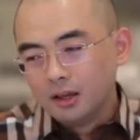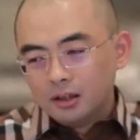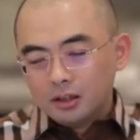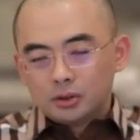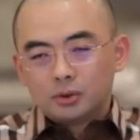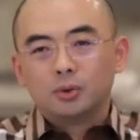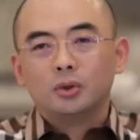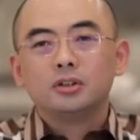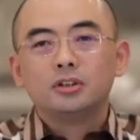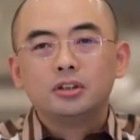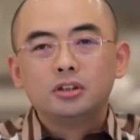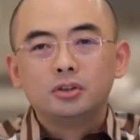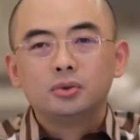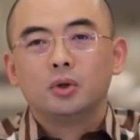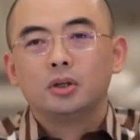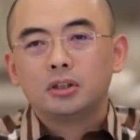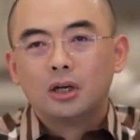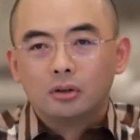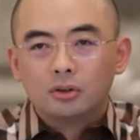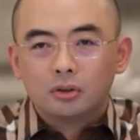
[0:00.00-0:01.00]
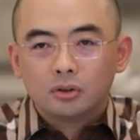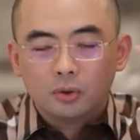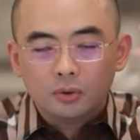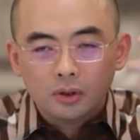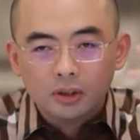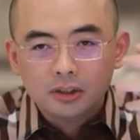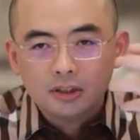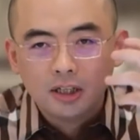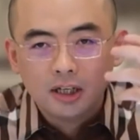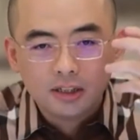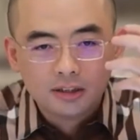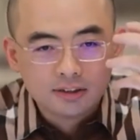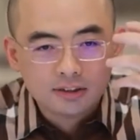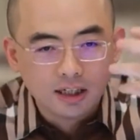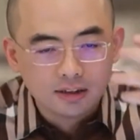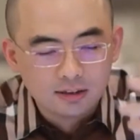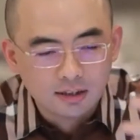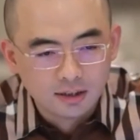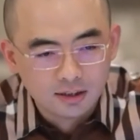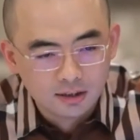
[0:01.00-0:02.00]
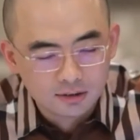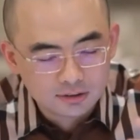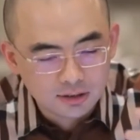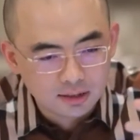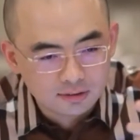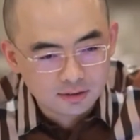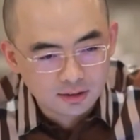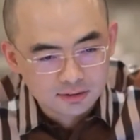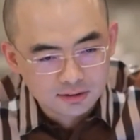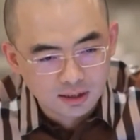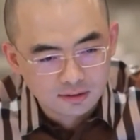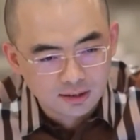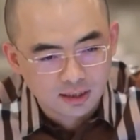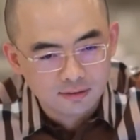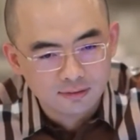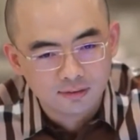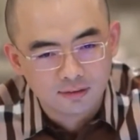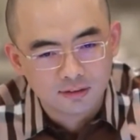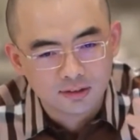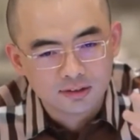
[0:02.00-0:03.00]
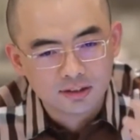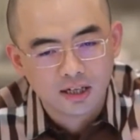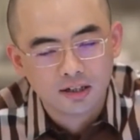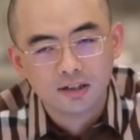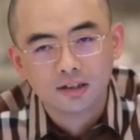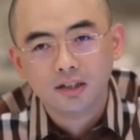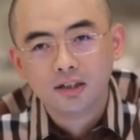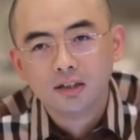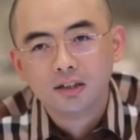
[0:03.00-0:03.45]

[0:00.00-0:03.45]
说您说要是有一些善呃善善男子善